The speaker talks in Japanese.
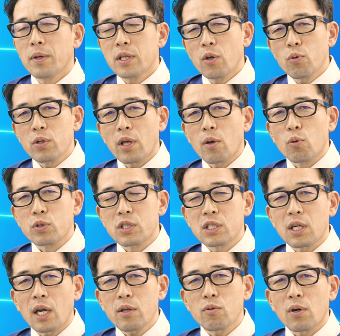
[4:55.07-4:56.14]
まあ、日本に結構
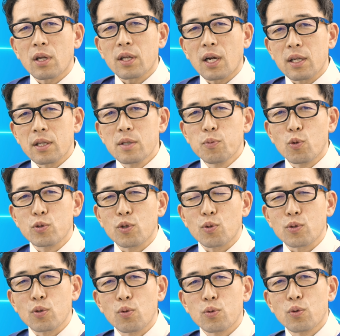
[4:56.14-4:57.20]
近いのかな勝手に僕ちょっ
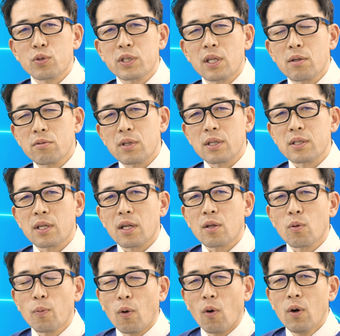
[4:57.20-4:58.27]
と想像してるんですけれ
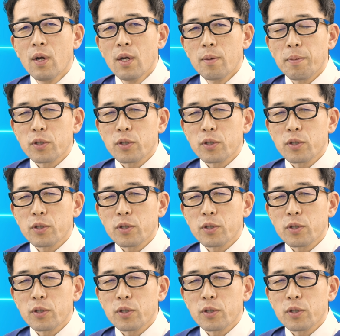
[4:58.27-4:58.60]
ども、